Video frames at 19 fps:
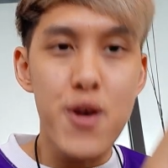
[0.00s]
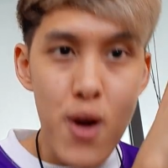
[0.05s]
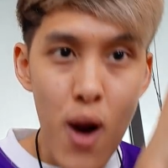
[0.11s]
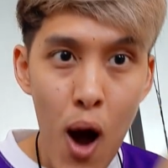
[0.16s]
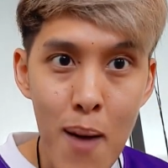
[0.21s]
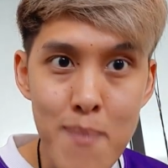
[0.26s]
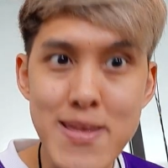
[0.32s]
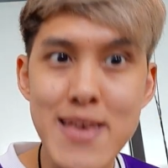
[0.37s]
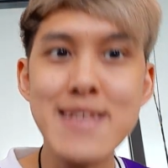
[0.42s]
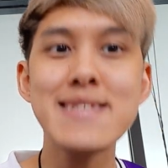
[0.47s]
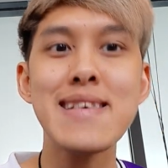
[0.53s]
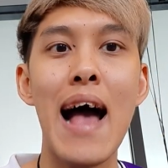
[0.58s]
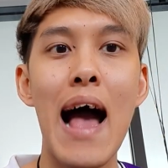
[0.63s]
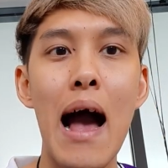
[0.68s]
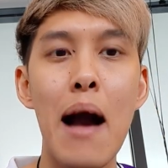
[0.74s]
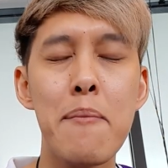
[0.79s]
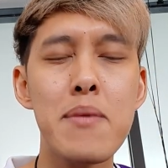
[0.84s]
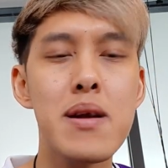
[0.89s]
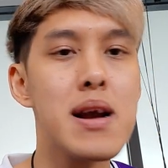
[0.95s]
รอบที่สา
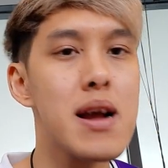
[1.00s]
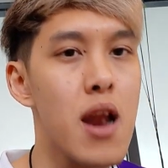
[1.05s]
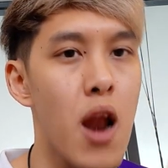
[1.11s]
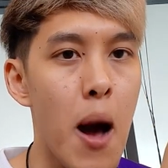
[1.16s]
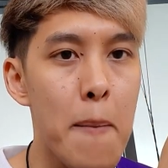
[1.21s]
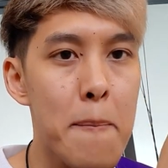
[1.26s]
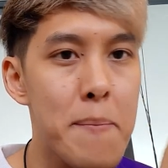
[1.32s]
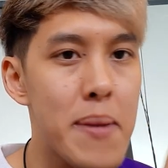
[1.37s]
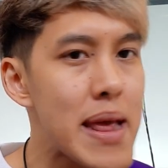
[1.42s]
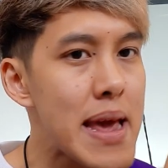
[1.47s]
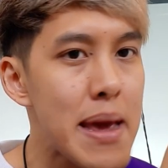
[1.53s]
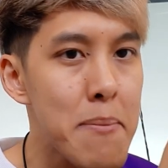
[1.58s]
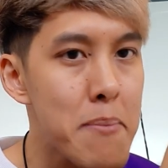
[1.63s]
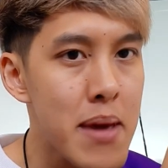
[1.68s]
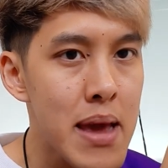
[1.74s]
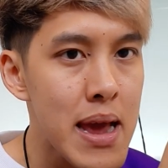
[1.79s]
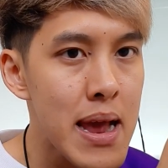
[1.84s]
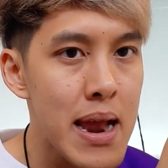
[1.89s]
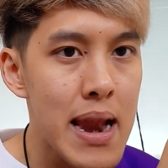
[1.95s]
มคือรอบพรี
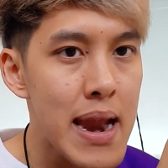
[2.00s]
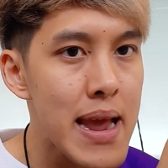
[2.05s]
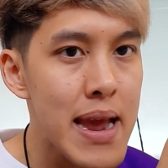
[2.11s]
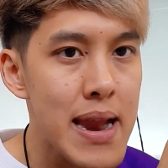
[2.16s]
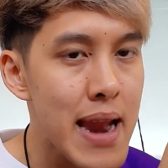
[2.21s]
เมียร์